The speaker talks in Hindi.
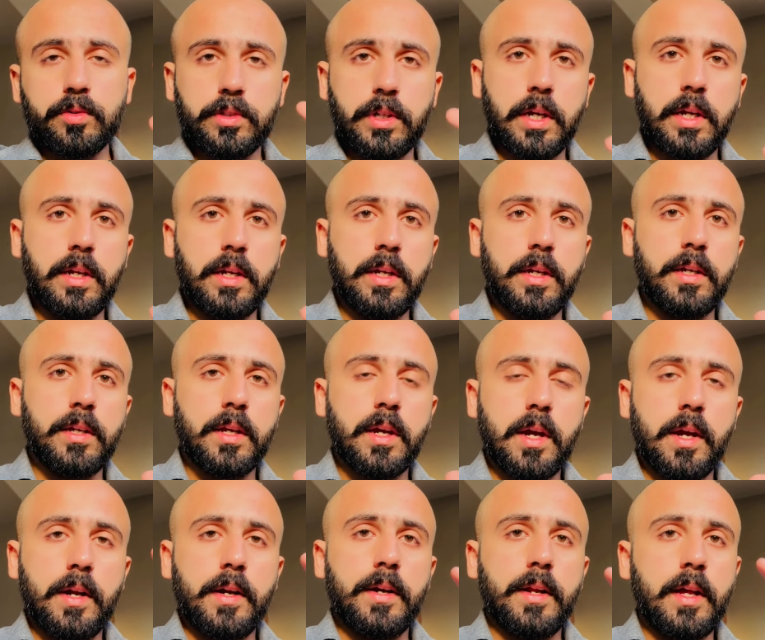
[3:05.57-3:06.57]
डेली
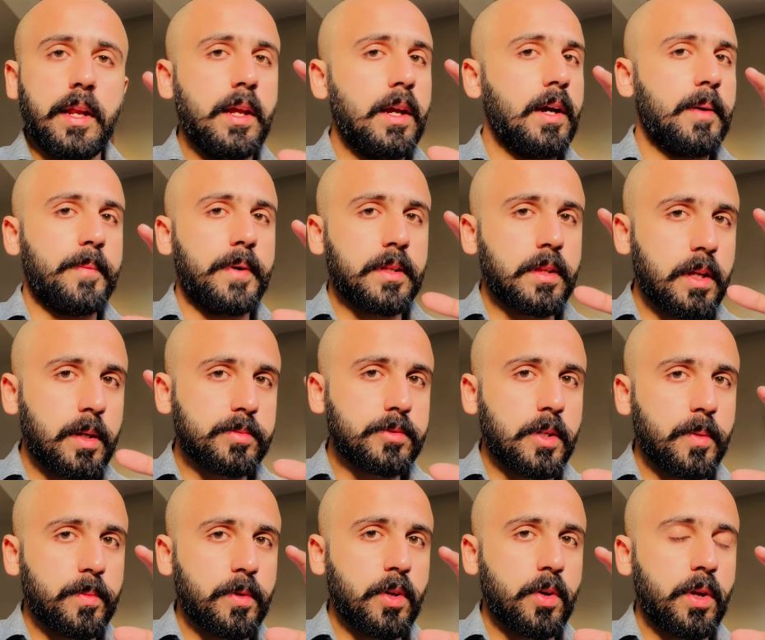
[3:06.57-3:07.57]
डेली का मतलब
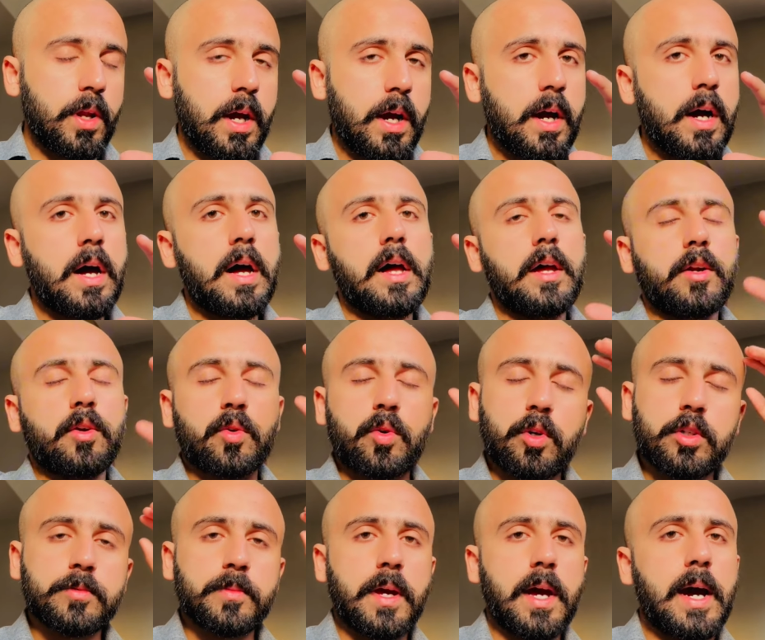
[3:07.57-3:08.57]
समझते हो ना हाँ
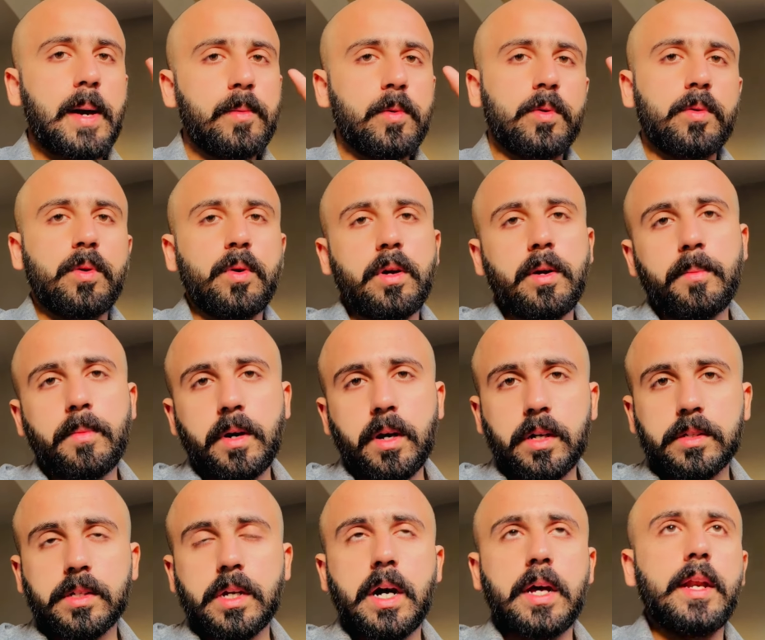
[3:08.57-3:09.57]
रोज़ मैं आप लोगों का
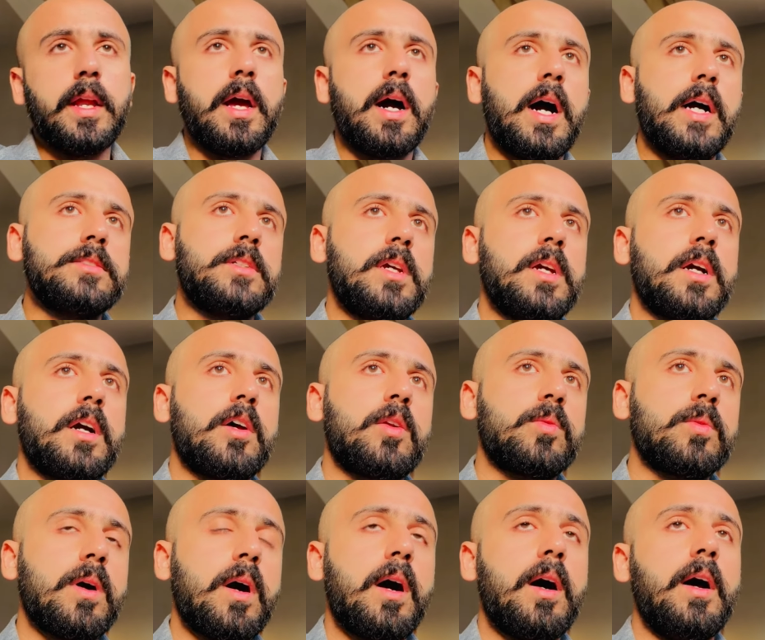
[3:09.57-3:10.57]
मगज़ खाने आज ये
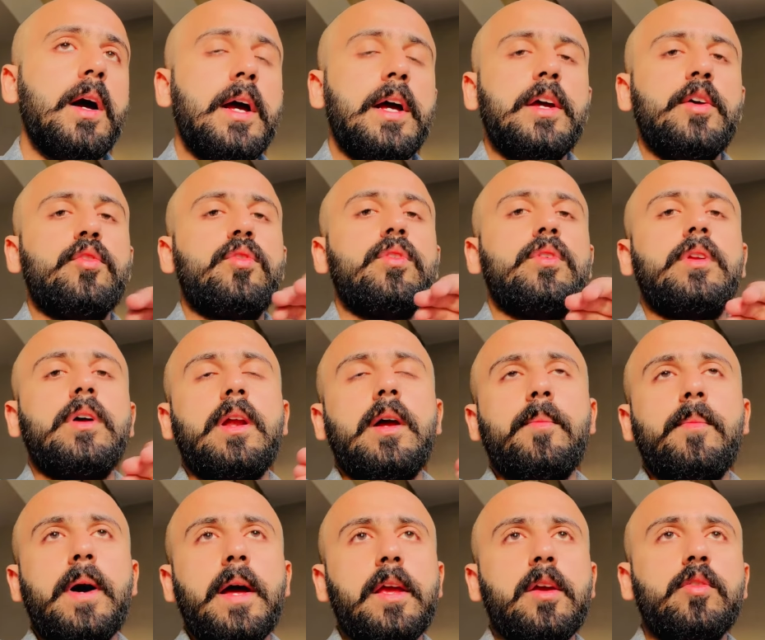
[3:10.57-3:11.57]
करूँगा इसी तरह
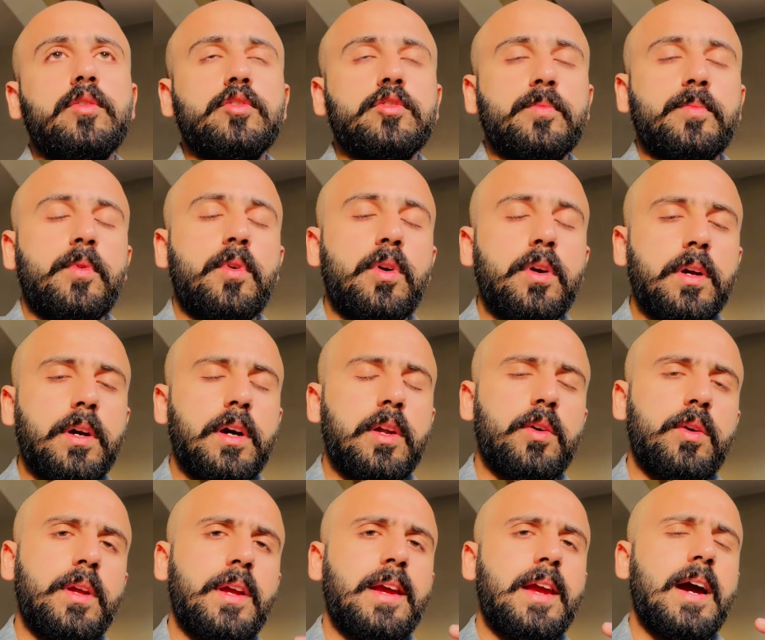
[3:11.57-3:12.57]
भाई को सपोर्ट
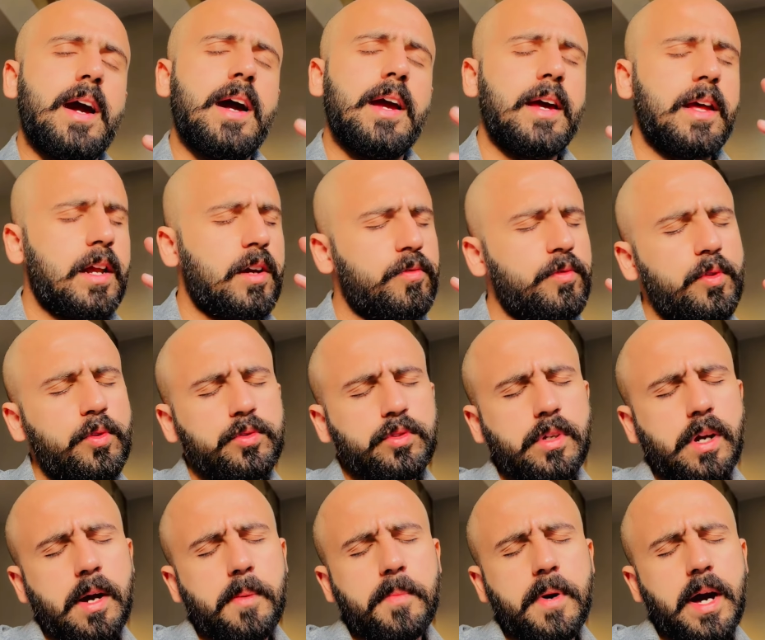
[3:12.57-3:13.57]
करो ये क्या यार व्यूज़
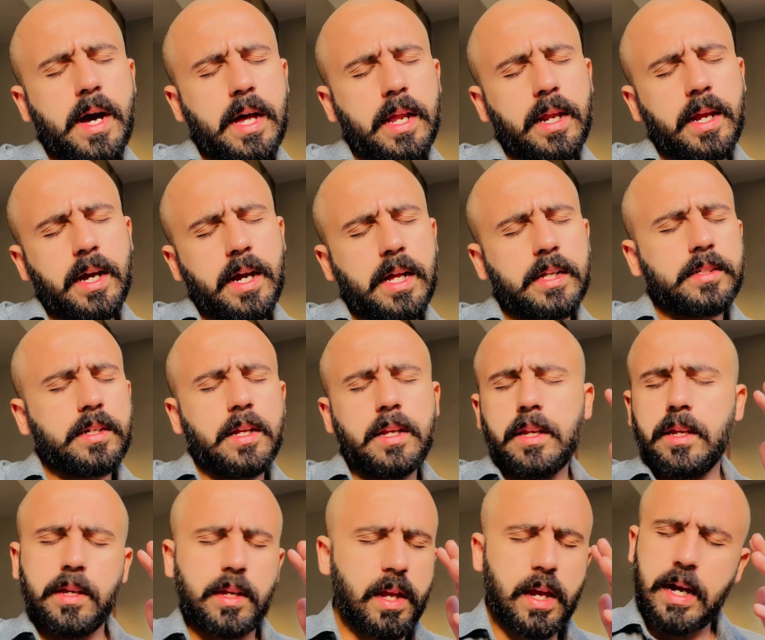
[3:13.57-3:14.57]
कम आ रहे हैं आजकल
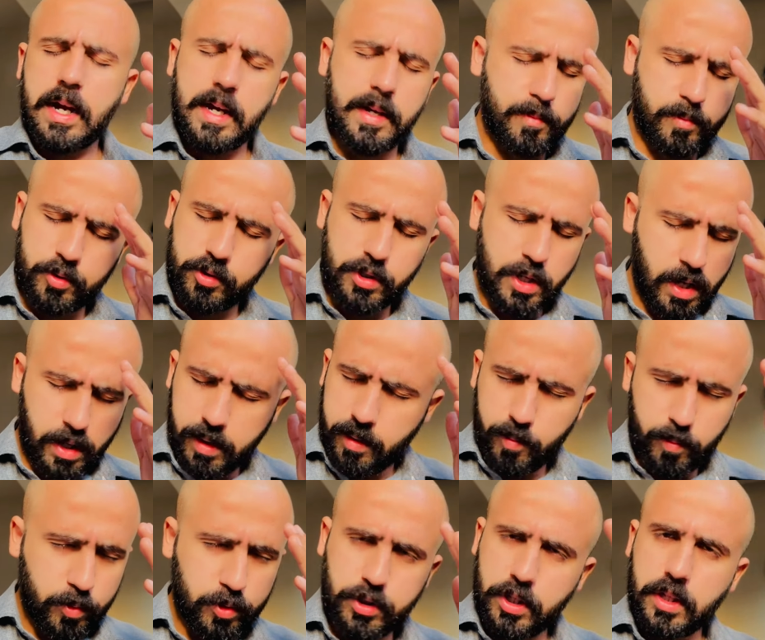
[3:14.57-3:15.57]
ये क्या है मुझे नहीं
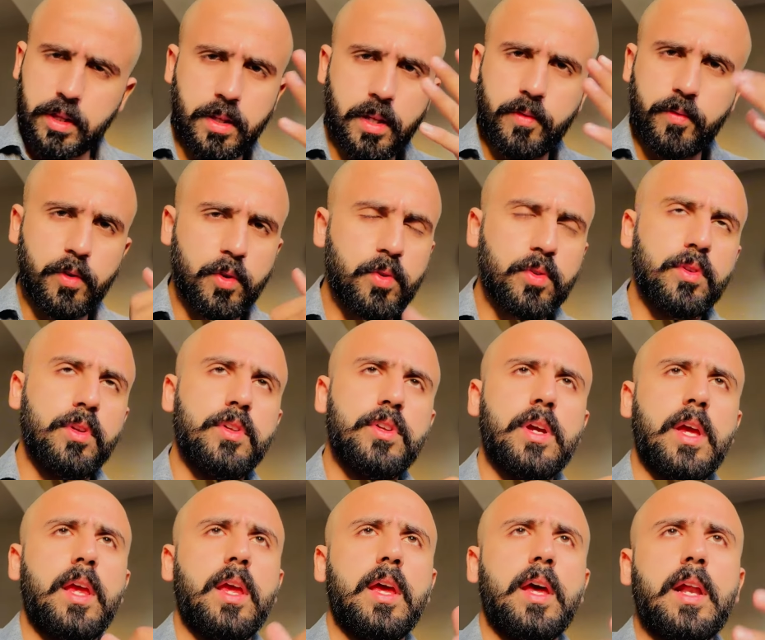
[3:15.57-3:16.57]
मुझे इतने व्यूज़ नहीं
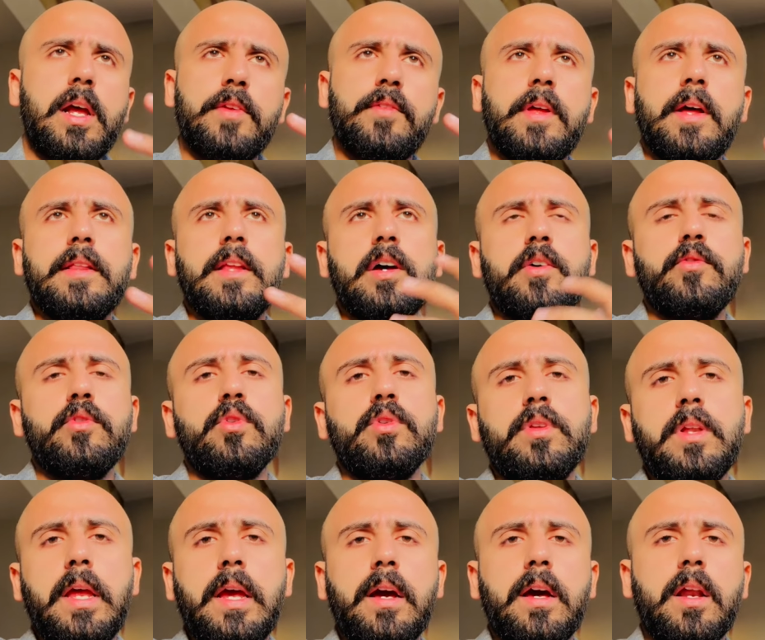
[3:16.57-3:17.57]
चाहिए यार ज़्यादा
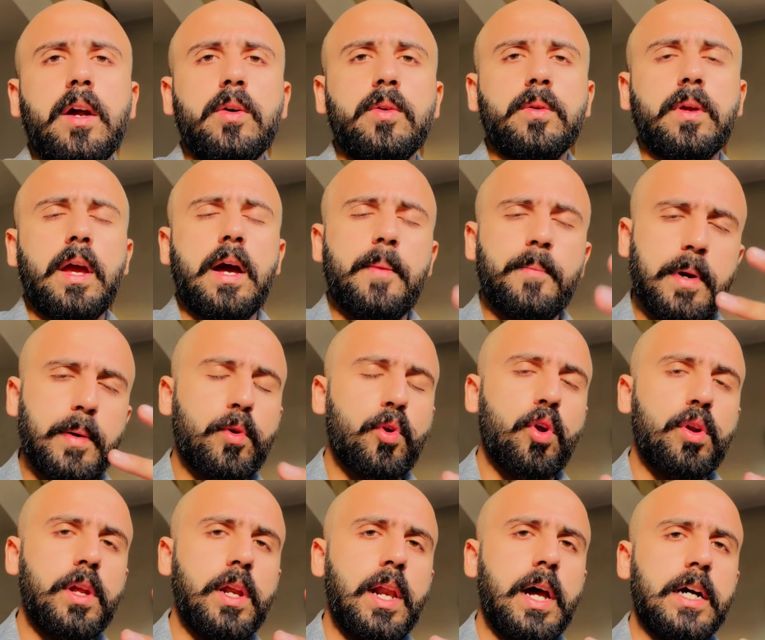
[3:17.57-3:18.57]
व्यूज़ ले कर क्या मैं
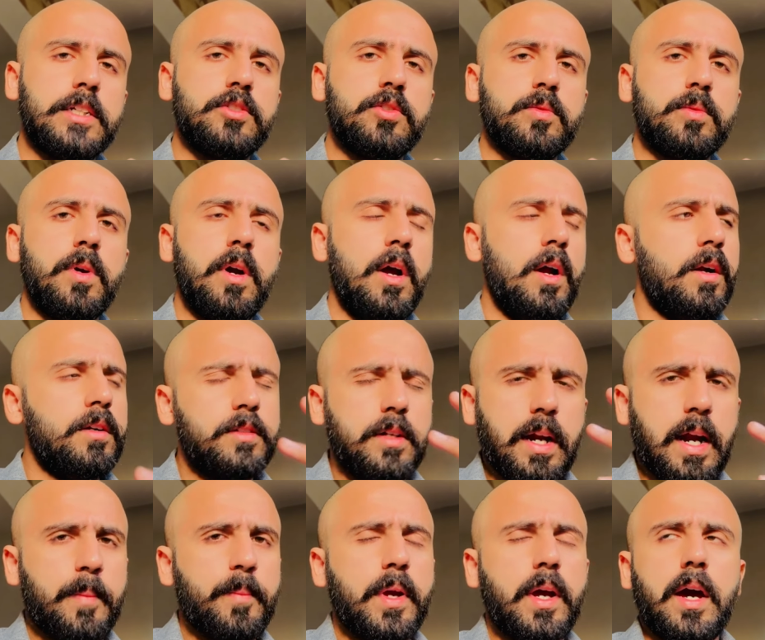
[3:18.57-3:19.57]
रोने ला जाऊँ
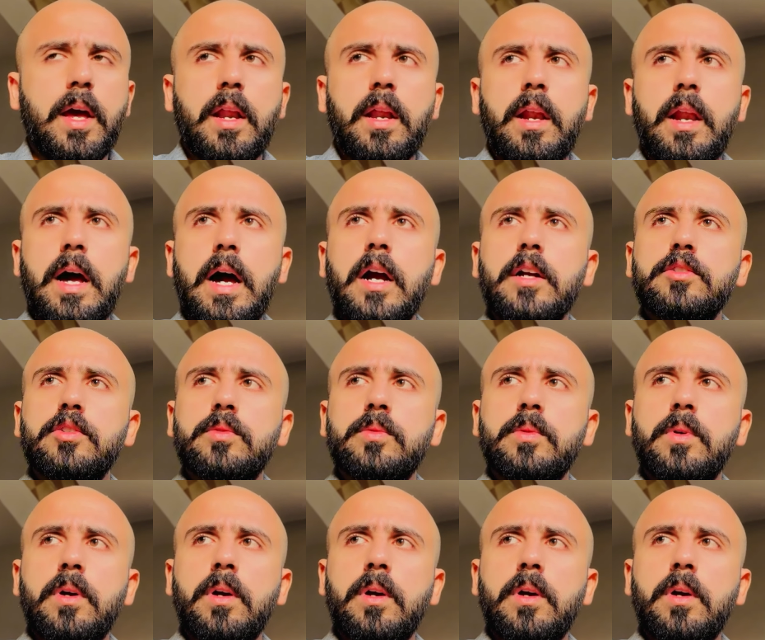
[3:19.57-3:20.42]
ड्रामे करने ला जाऊँ